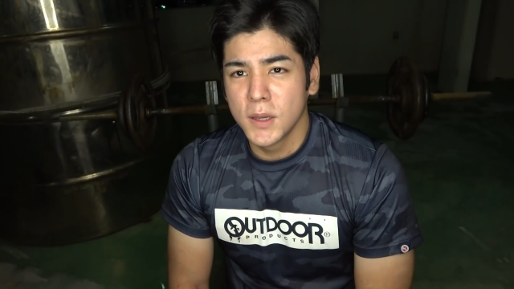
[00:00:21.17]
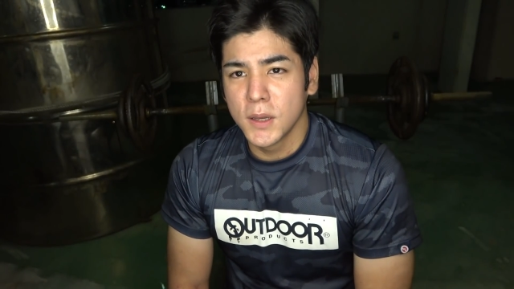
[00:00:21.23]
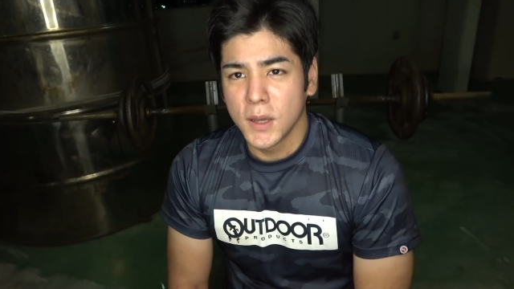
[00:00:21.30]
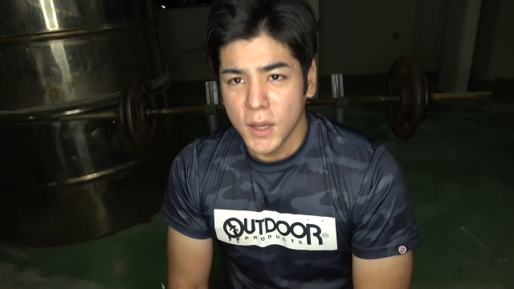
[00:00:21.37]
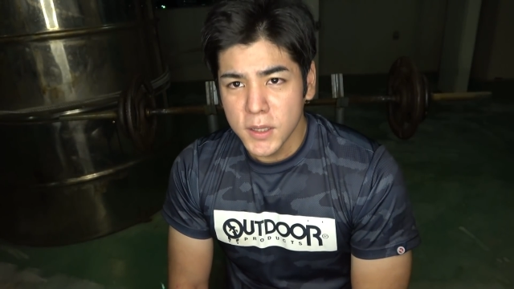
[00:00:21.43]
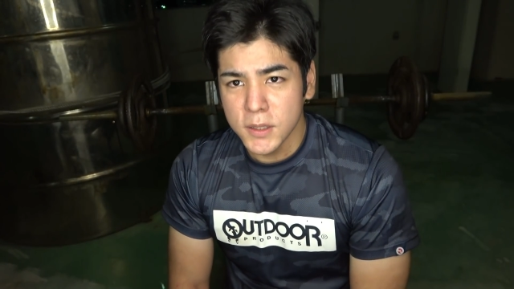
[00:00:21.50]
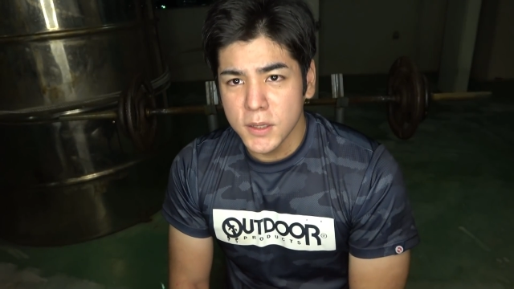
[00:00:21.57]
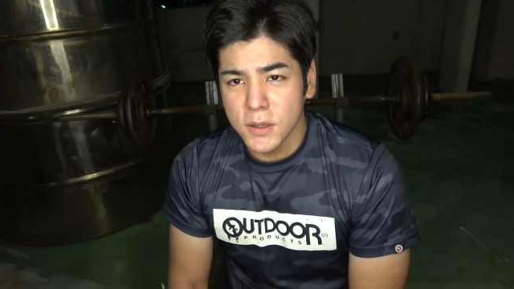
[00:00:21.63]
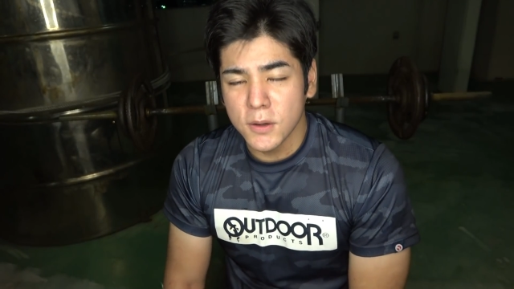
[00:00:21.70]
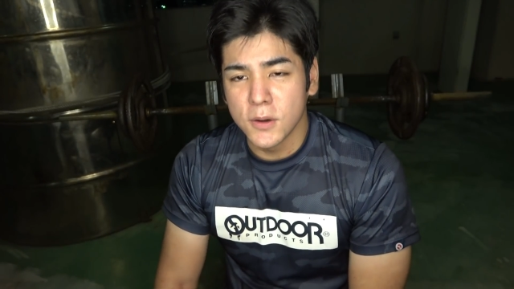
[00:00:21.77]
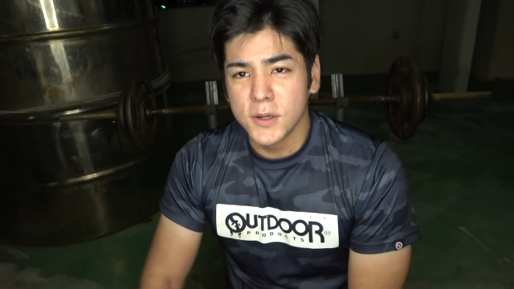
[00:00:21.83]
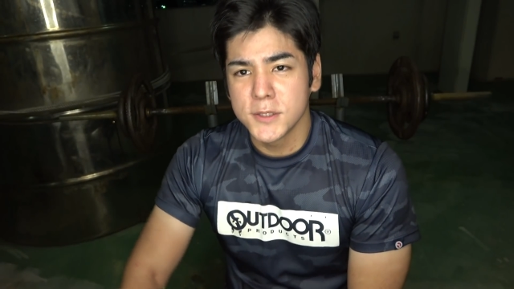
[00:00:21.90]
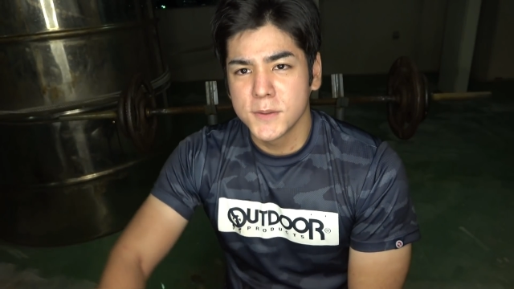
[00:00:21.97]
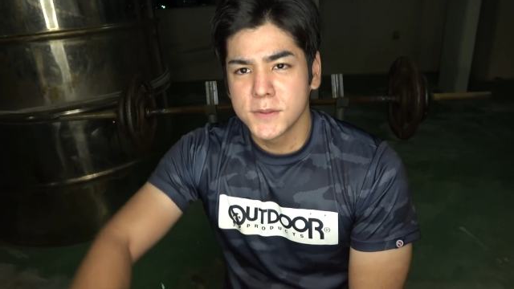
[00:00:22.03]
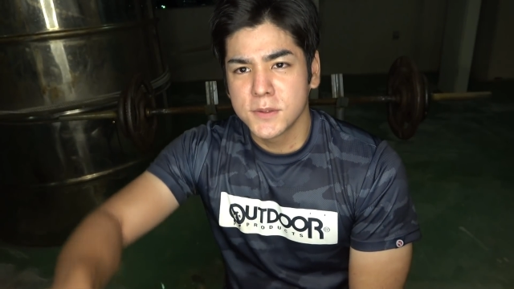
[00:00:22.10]
はい、おはよう
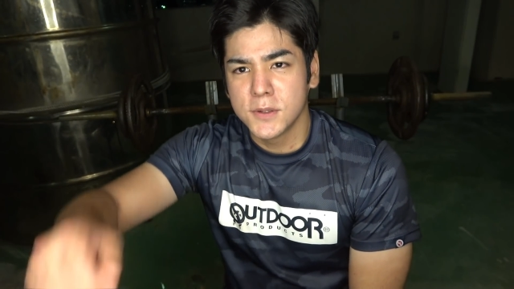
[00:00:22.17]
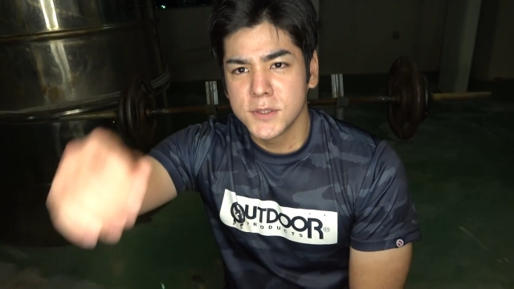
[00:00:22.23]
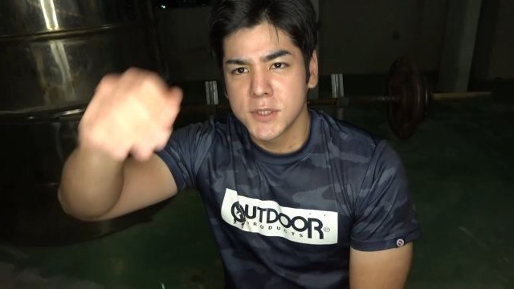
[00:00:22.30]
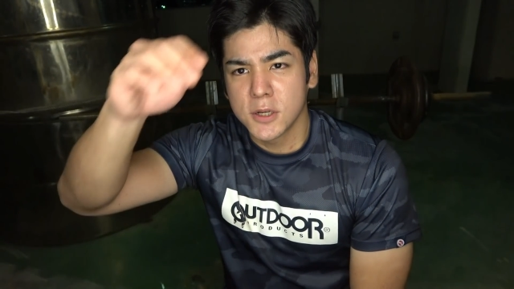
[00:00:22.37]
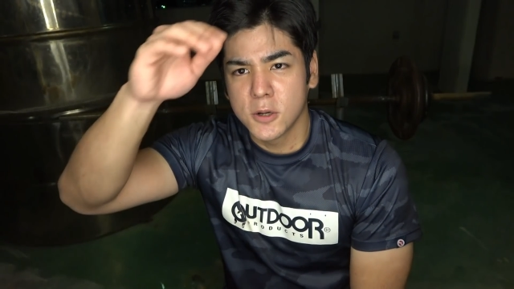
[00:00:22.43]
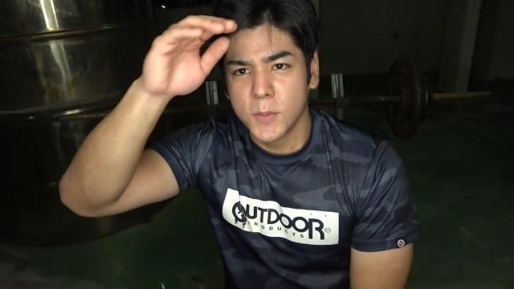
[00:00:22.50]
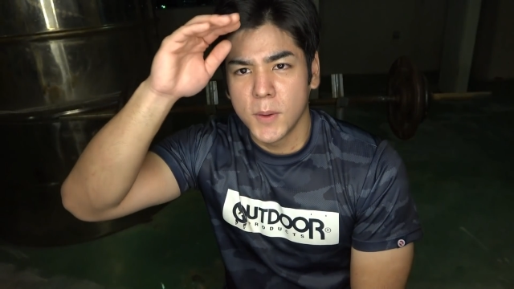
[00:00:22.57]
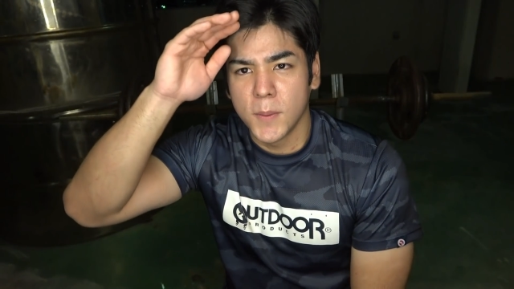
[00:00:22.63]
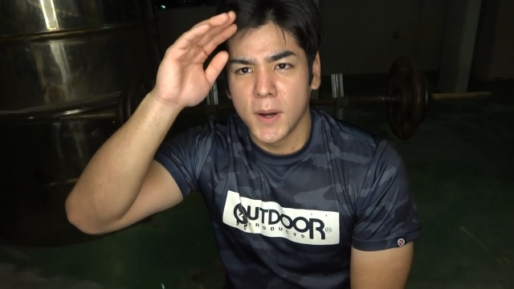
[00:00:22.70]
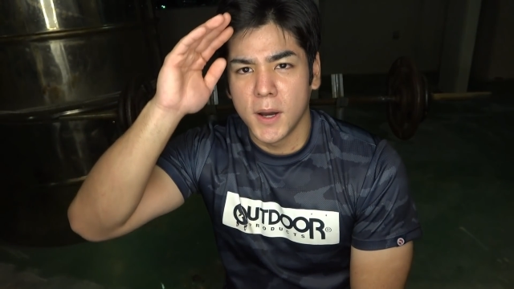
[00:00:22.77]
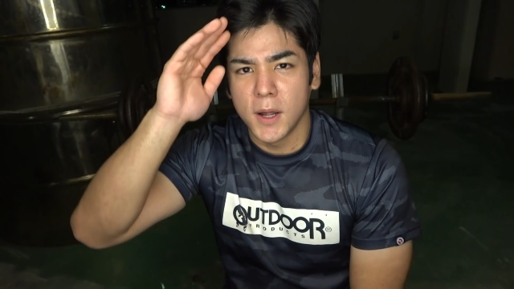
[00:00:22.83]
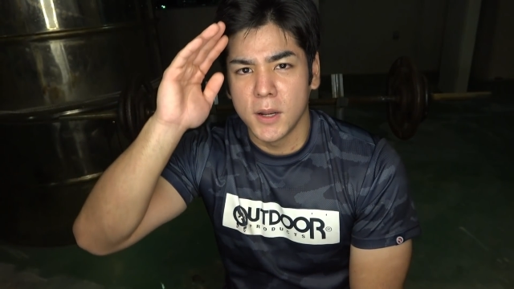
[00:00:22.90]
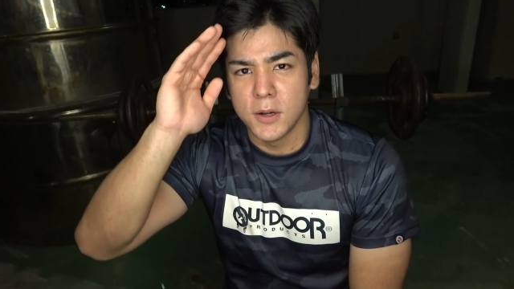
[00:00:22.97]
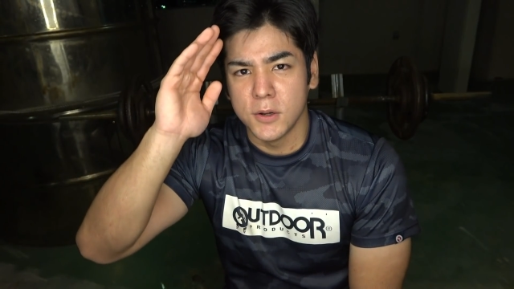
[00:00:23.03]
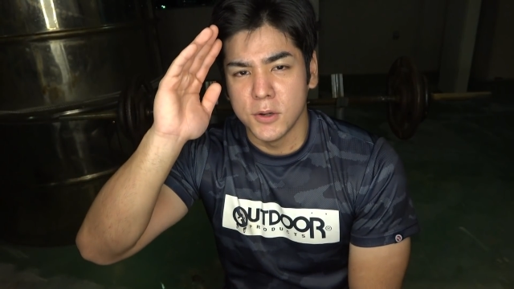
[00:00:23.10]
ございます。こんにちは、こんばん
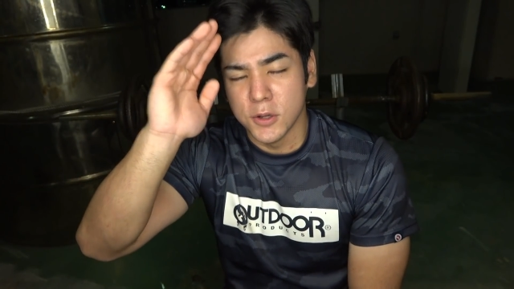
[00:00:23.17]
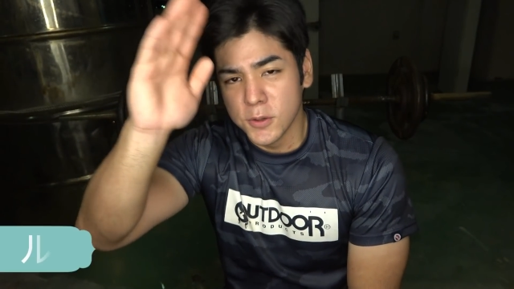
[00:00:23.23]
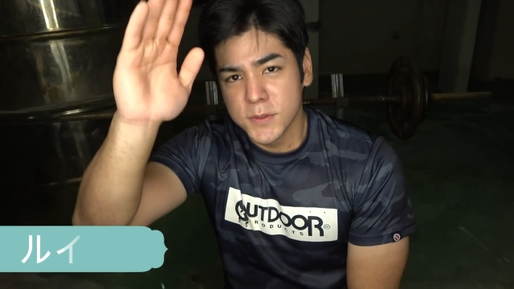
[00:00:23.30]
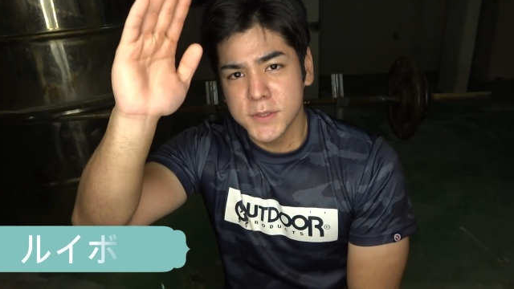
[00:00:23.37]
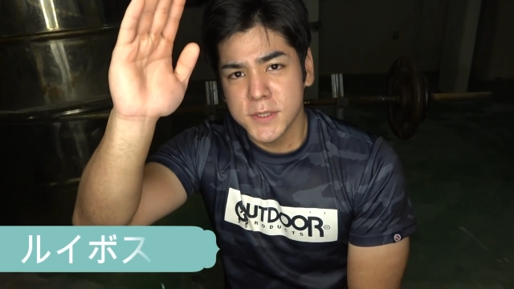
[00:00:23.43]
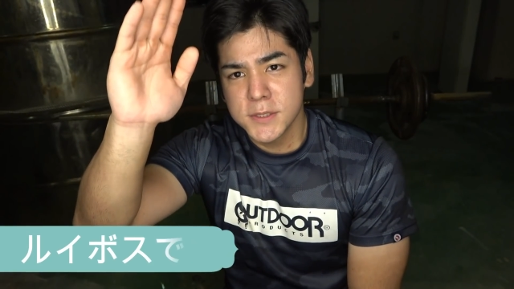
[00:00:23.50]
は。レオスで